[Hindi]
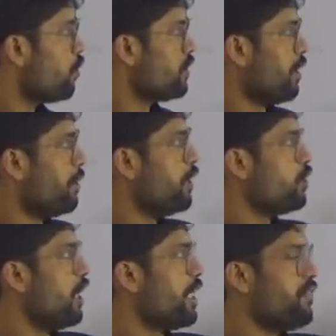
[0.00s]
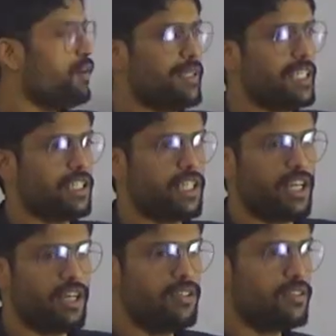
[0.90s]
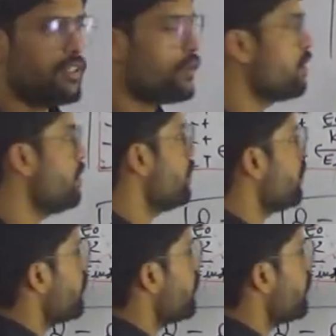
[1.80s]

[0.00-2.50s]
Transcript: तो इससे हम इंड्यूस इलेक्ट्रिक फील्ड बता सकते हैं क्या लिखो इसे